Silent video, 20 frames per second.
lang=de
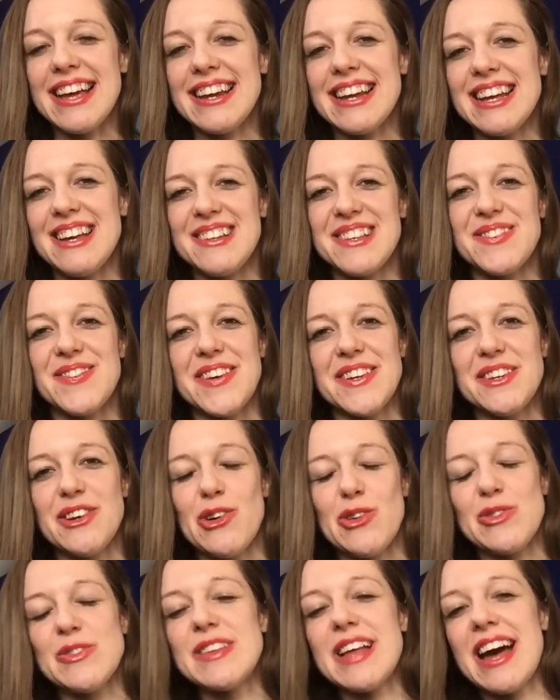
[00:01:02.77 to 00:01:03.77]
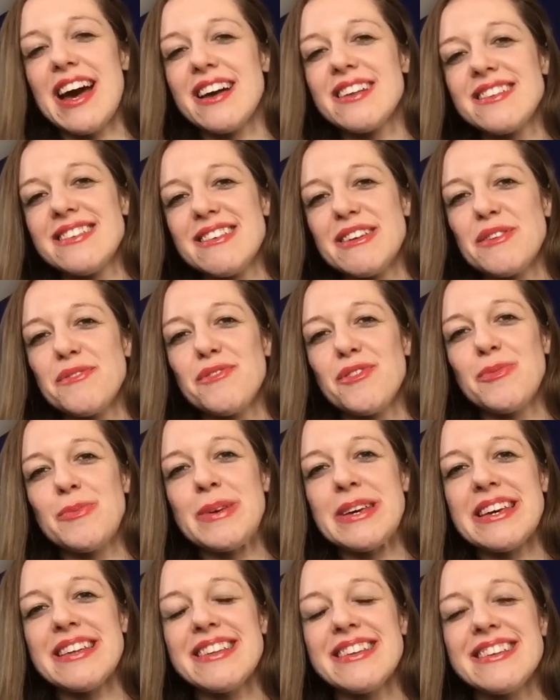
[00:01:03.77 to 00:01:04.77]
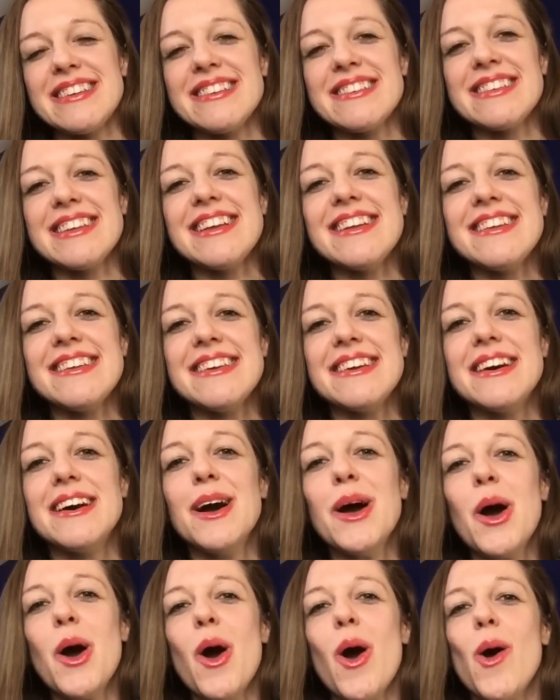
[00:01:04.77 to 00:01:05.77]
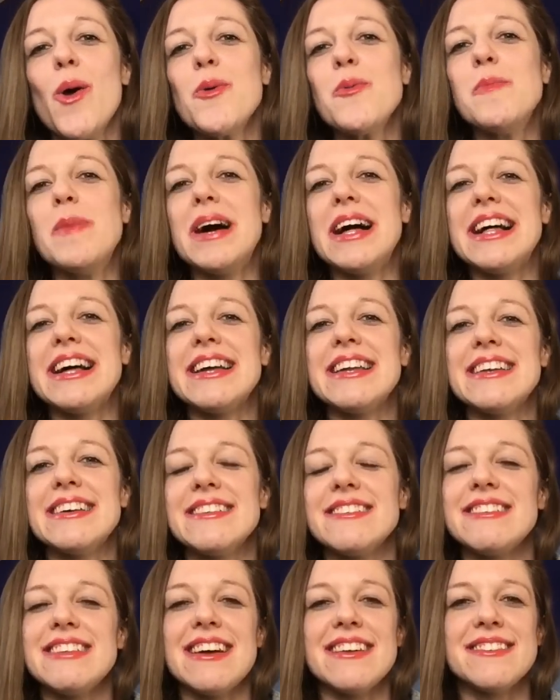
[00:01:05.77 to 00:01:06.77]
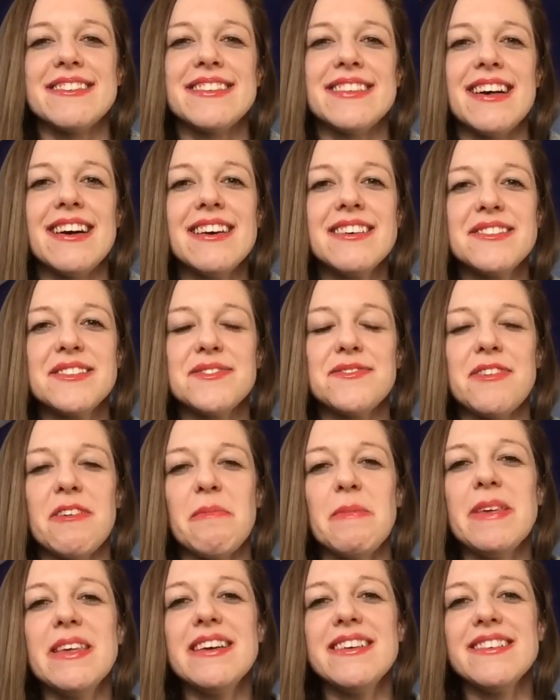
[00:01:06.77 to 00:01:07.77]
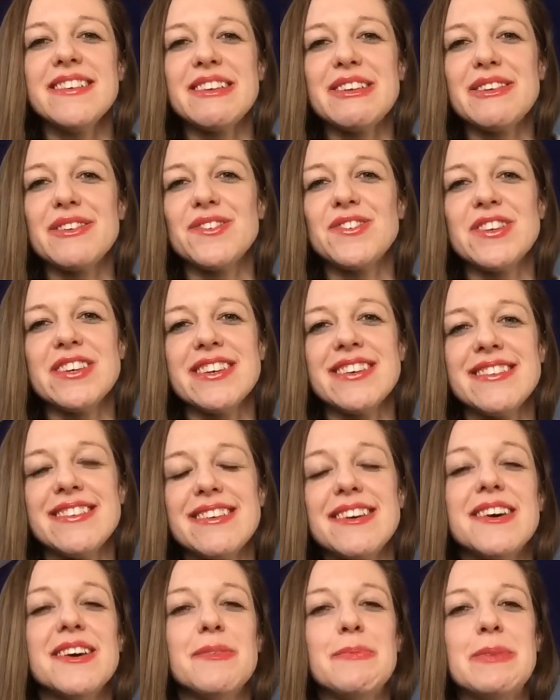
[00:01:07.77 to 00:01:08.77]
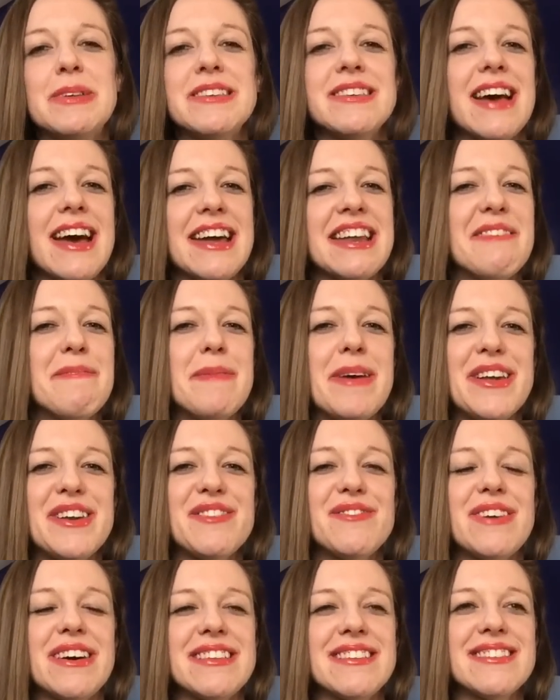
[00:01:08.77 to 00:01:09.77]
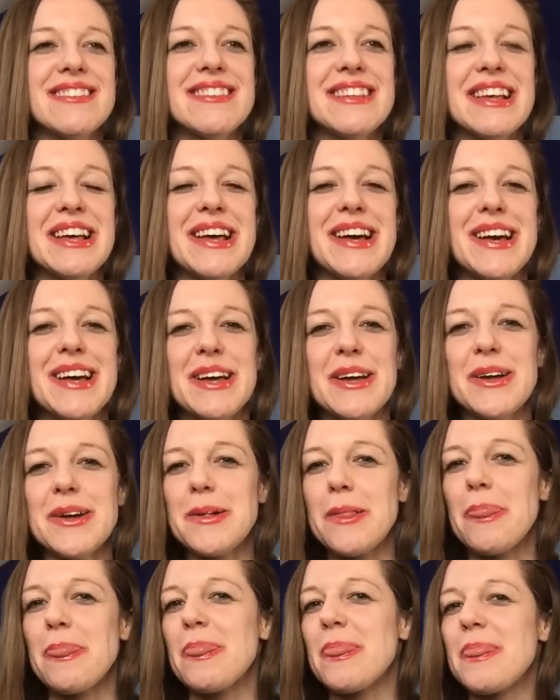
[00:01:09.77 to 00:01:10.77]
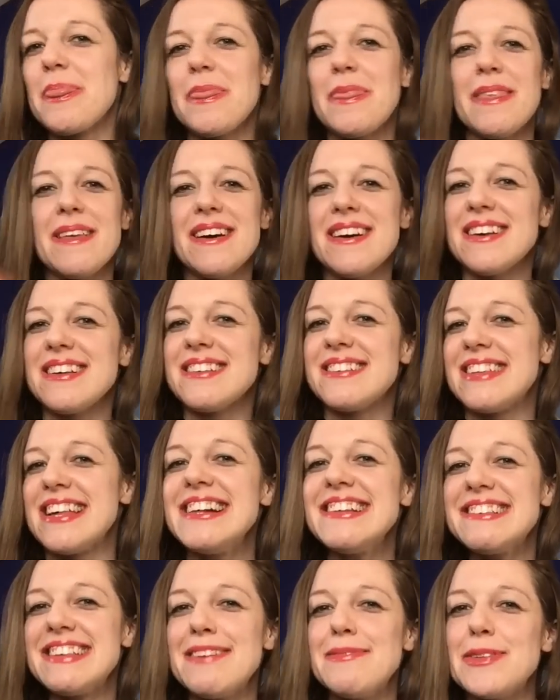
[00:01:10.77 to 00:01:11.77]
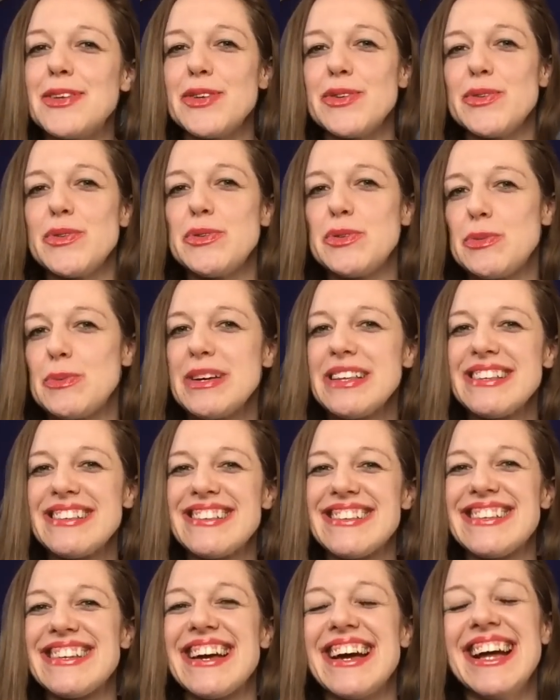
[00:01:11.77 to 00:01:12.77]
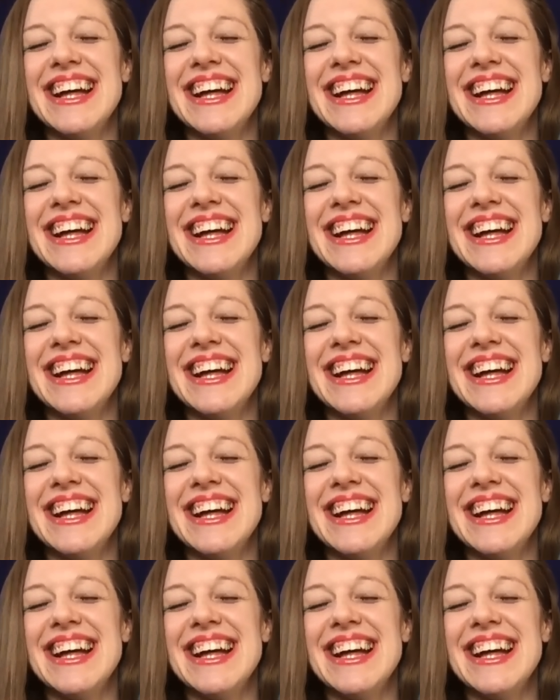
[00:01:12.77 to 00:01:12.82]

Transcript: Highlight 2018 für mich, denn es geht hier um eine sehr zarte Familiengeschichte mit einem etwas seltsamen Twist,